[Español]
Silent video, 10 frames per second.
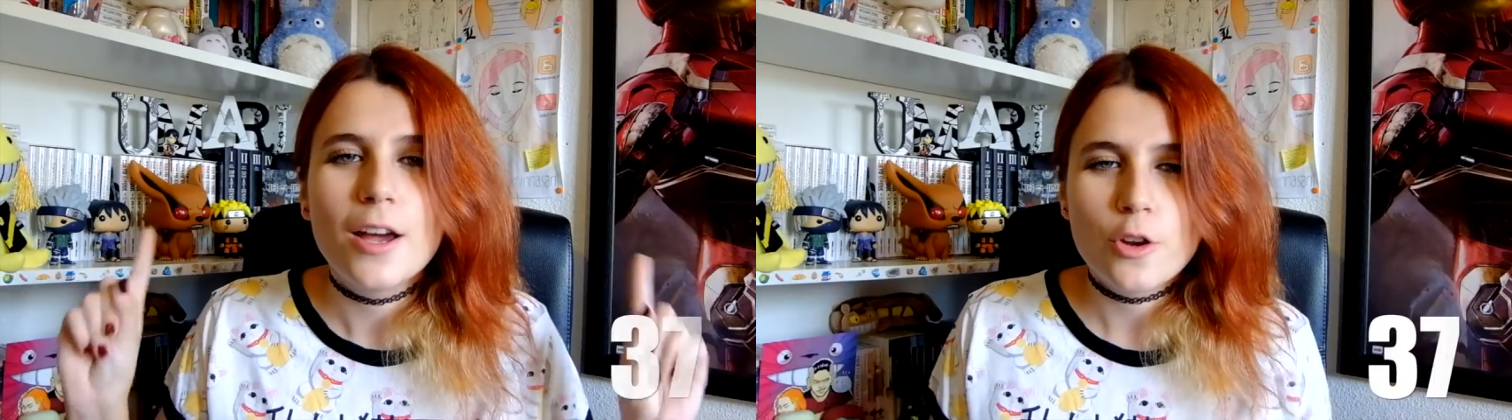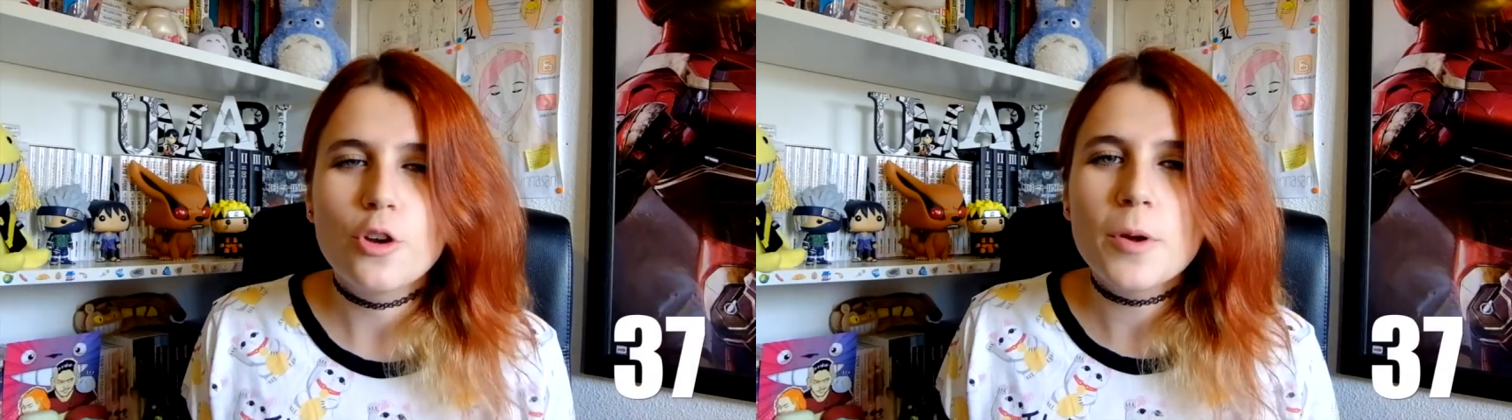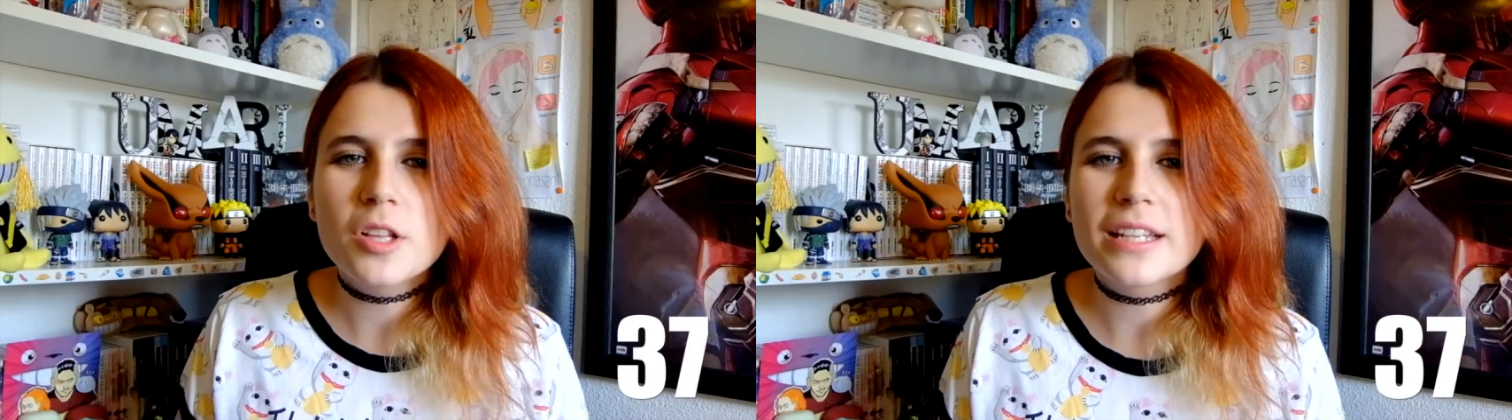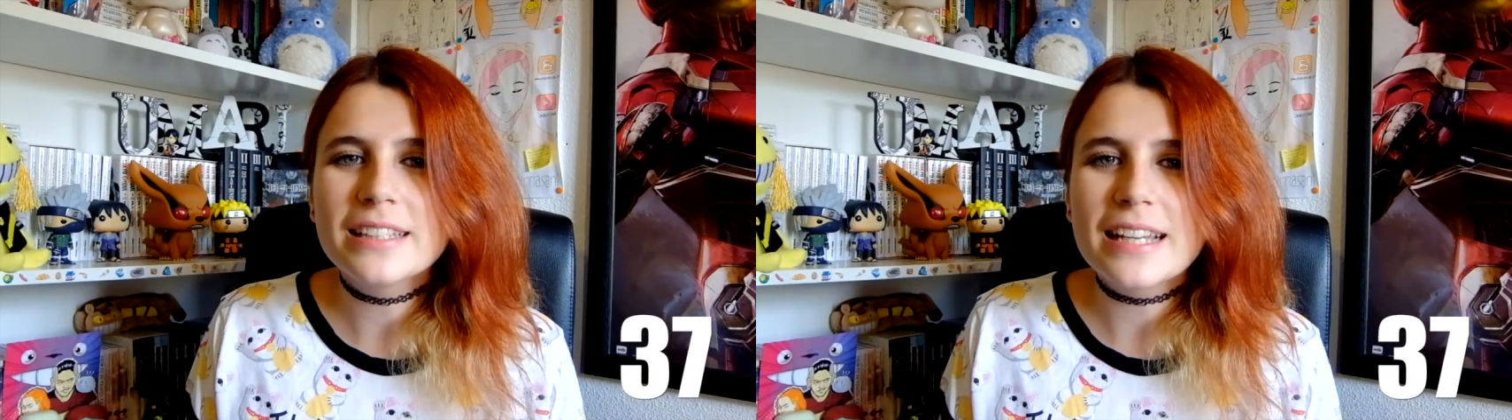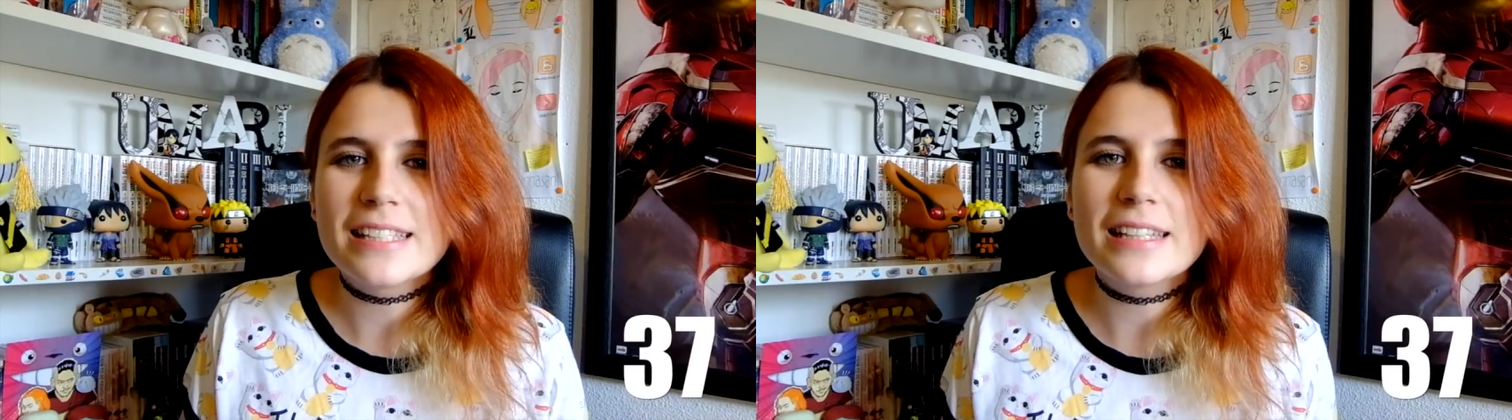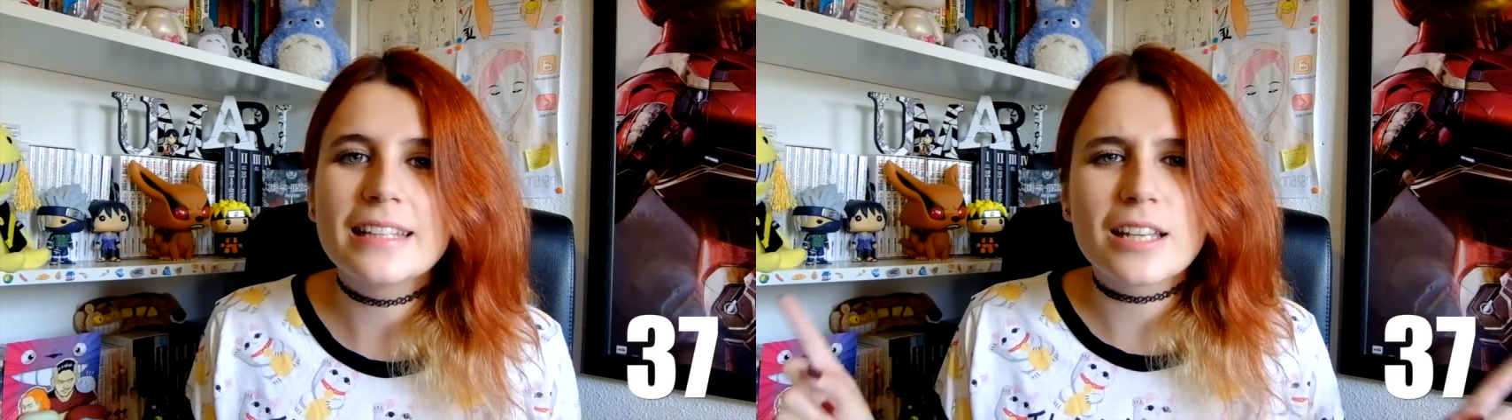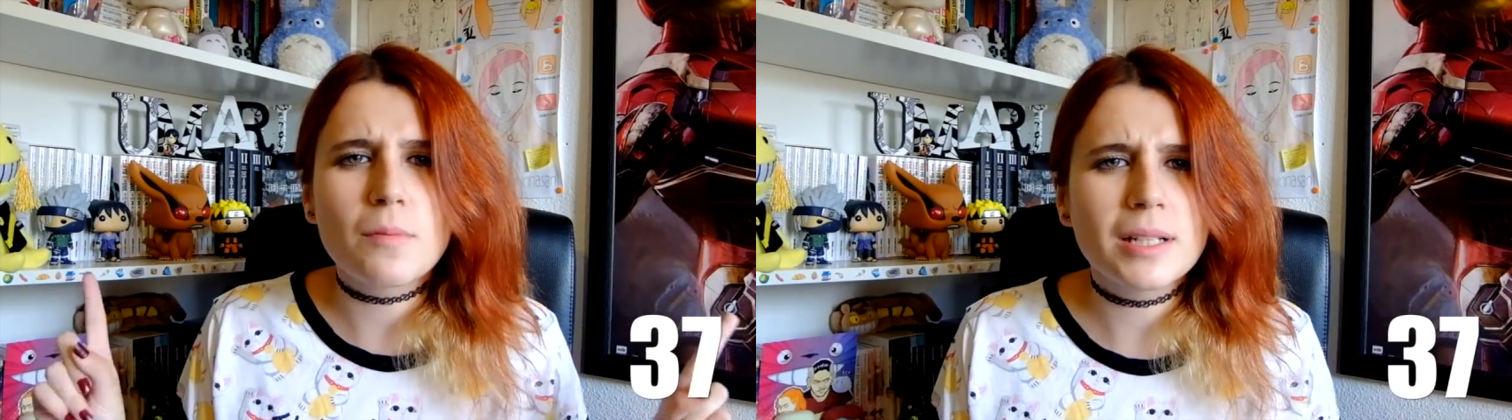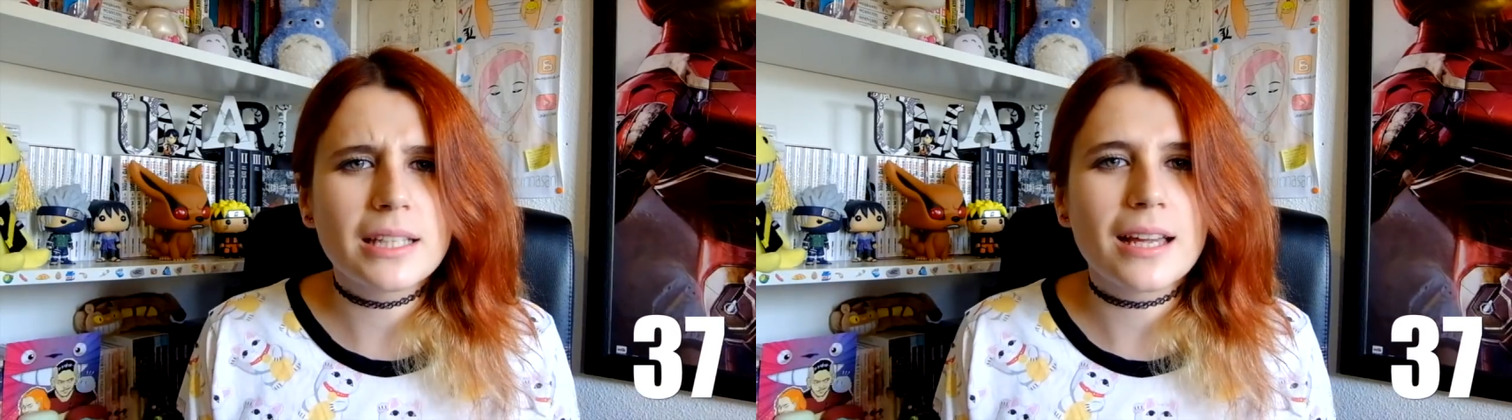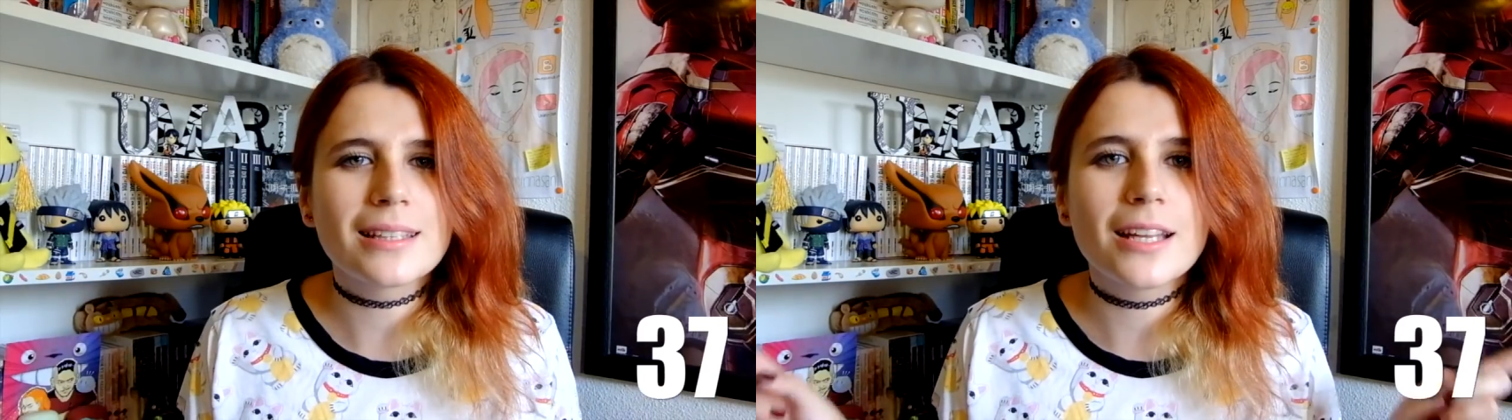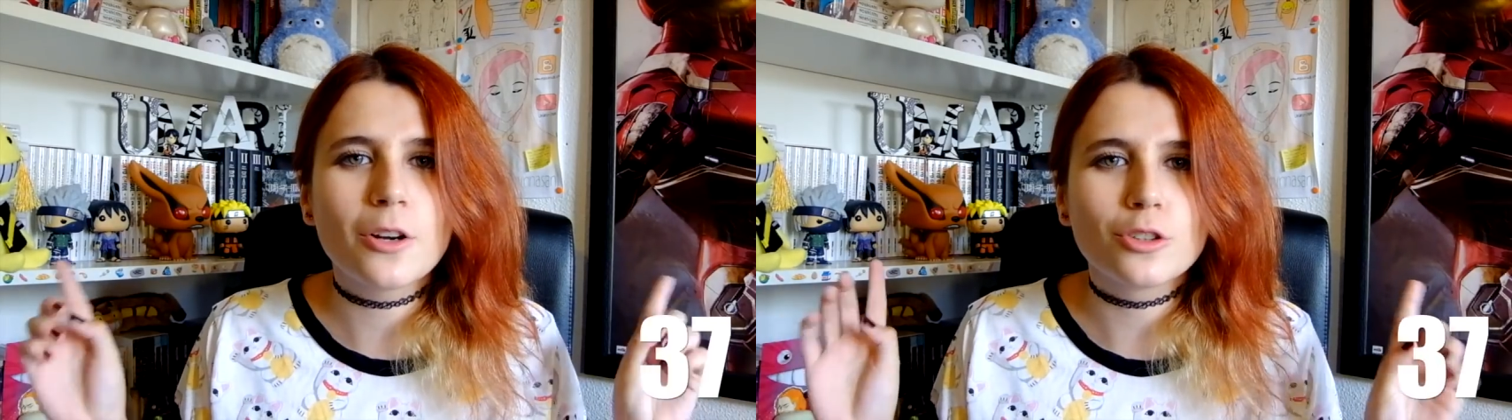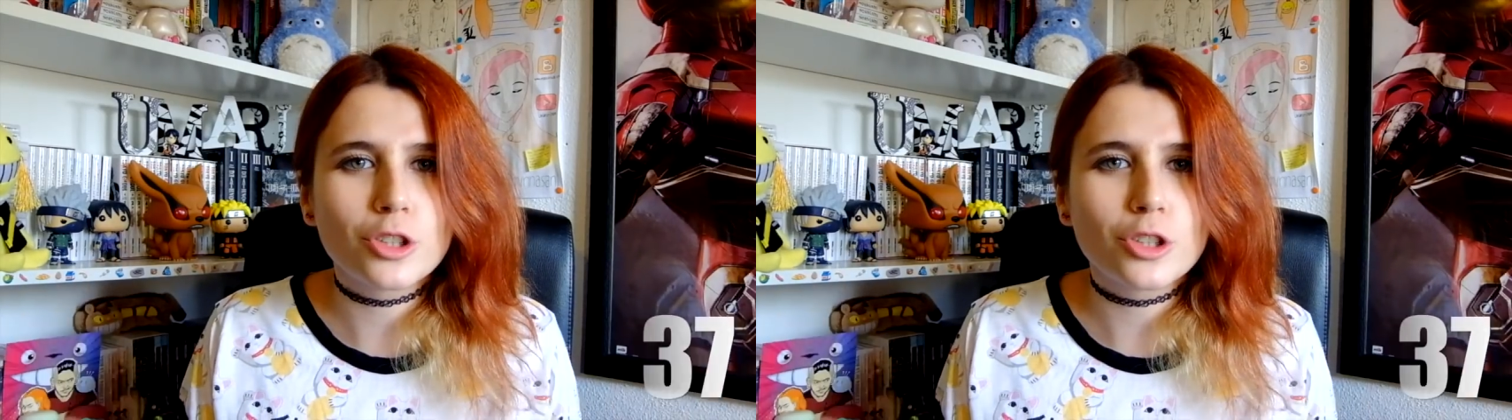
Número 37, traumatizarte con